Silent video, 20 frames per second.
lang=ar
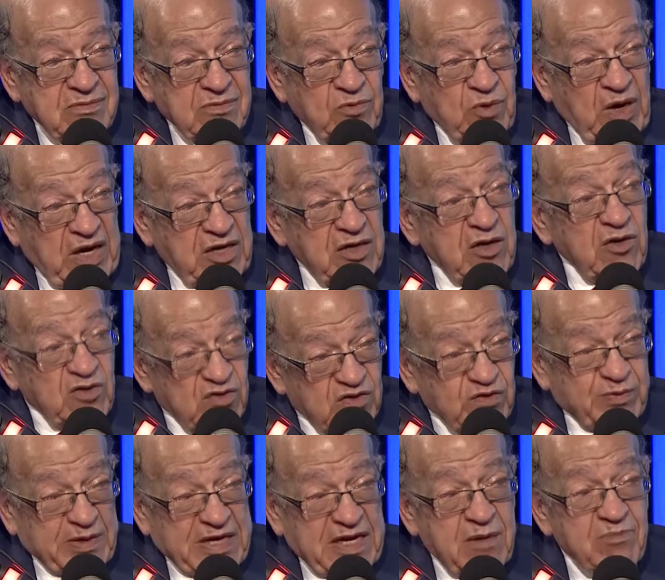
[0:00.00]
وحين
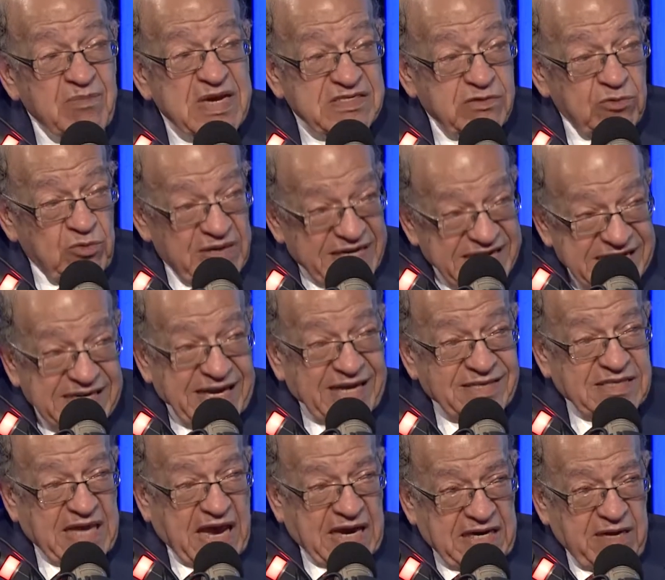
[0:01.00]
يصبح المسؤولين
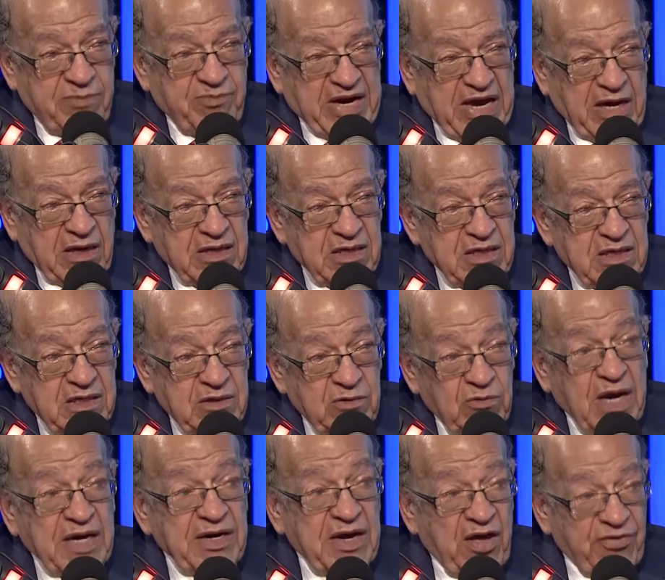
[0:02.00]
عن تعليمنا
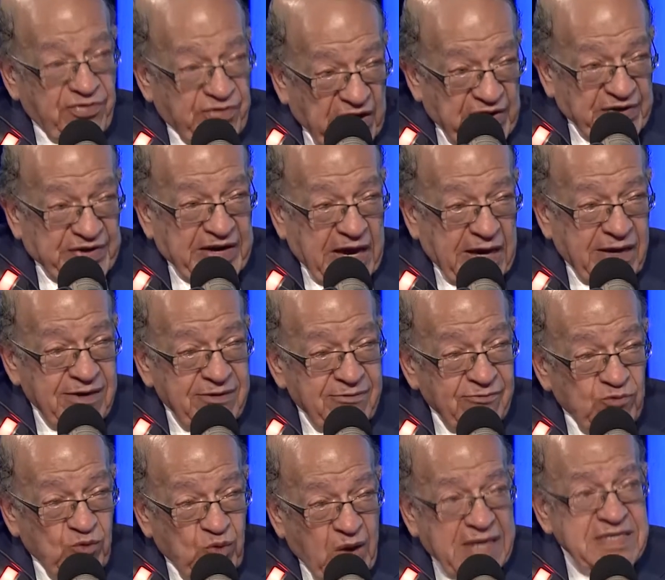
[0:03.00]
وعن أثرنا
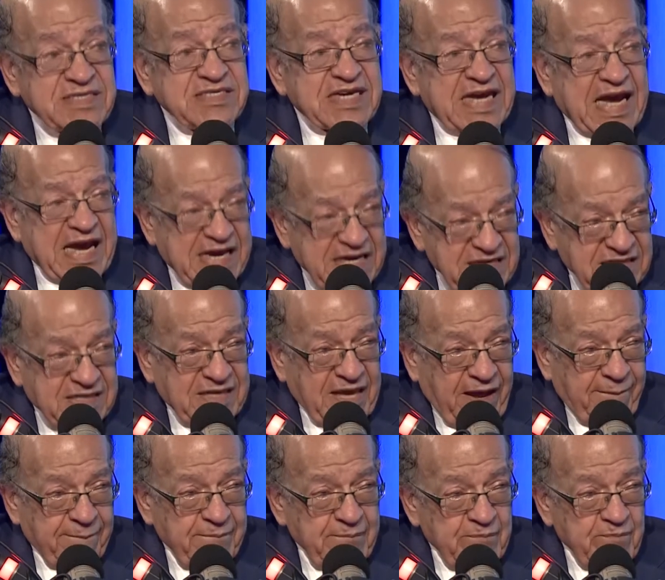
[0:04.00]
وعن
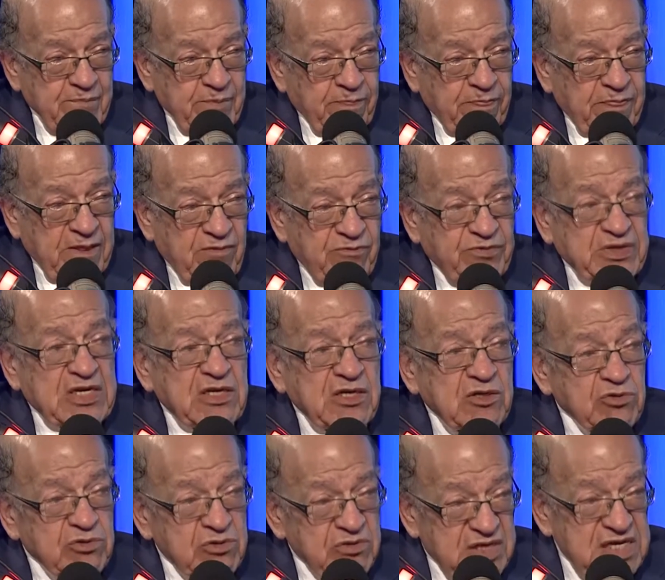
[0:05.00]
سياحتنا في
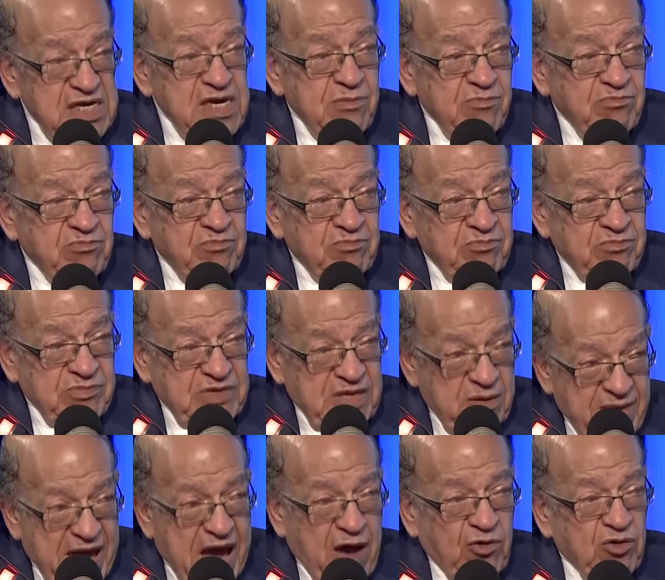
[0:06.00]
عروقهم
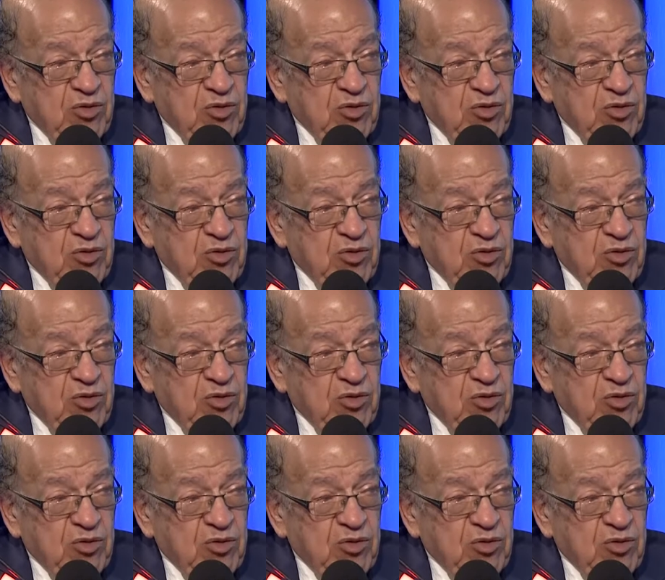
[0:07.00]
دماء